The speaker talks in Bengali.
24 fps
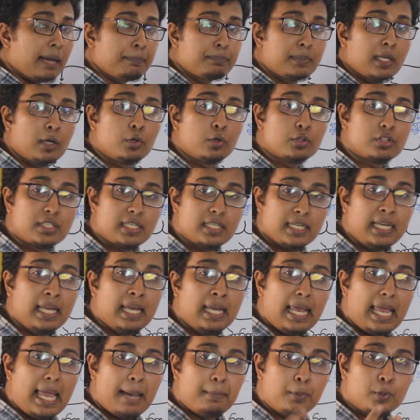ধাপটা হচ্ছে
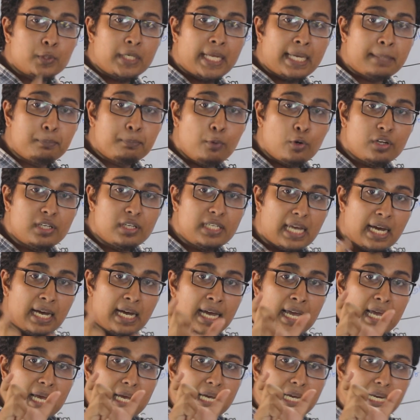এমন এক প্রক্রিয়া
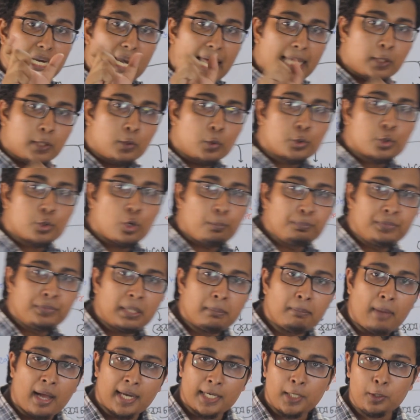গ্লাইকো
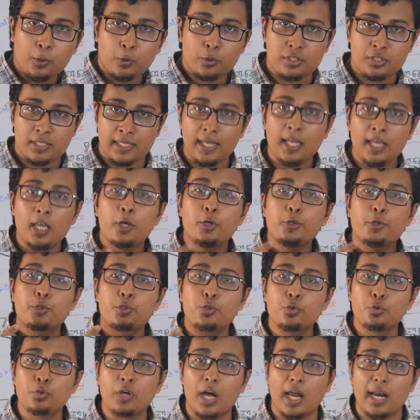শব্দের মানে হচ্ছে
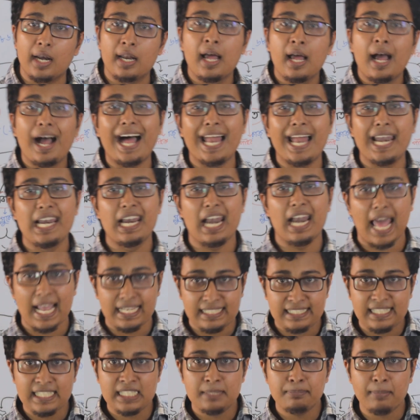সুগার আর
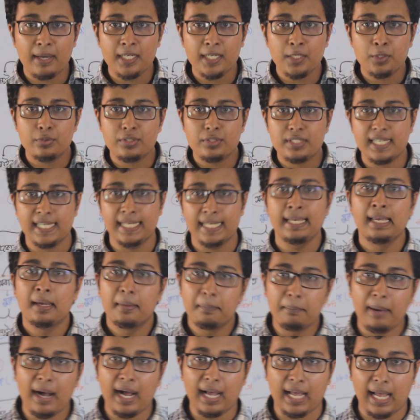লাইসিস মানে হচ্ছে
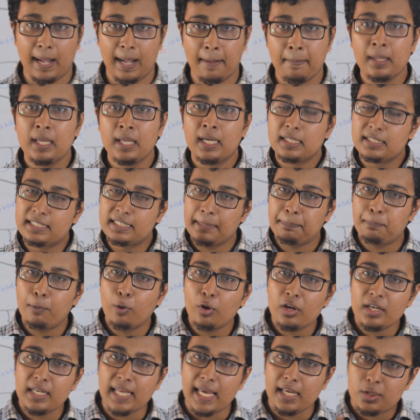ভাঙা যে
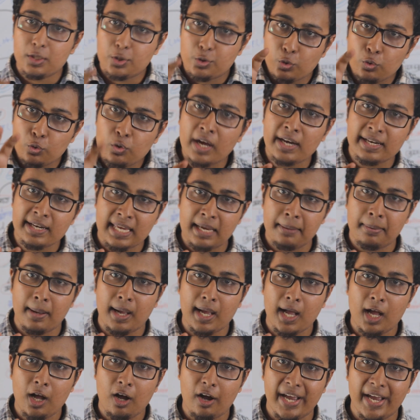প্রক্রিয়ায় সুগারকে
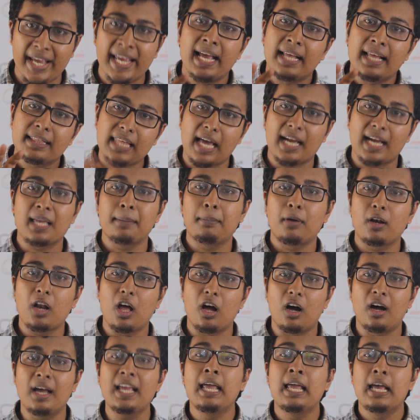ভাঙা হয় তাকে বলা
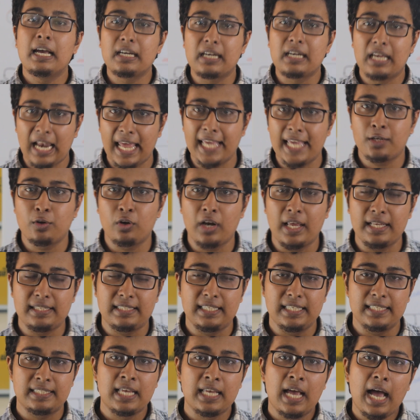হয়
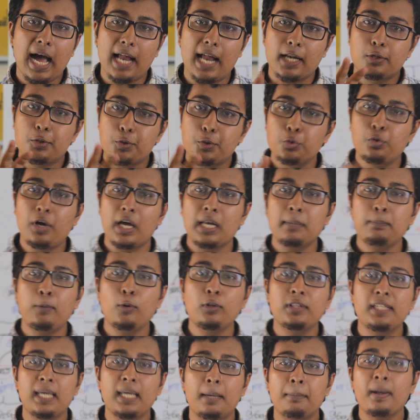গ্লাইকোলাইসিস আর সুগার
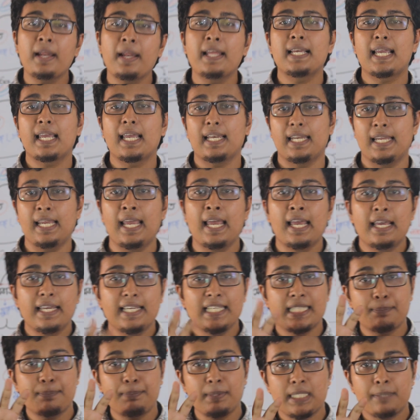বলতে আমরা এখানে
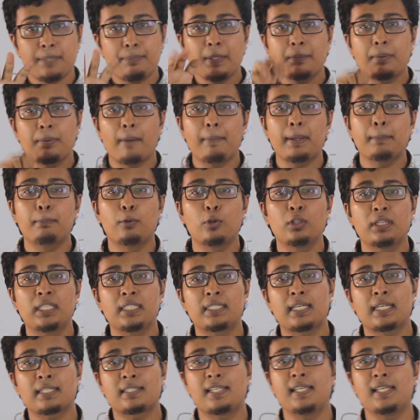স্পেসিফিকভাবে বলতে
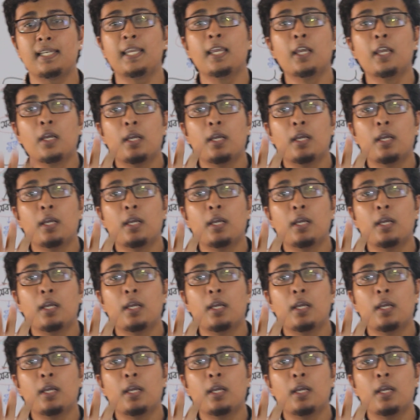চাচ্ছি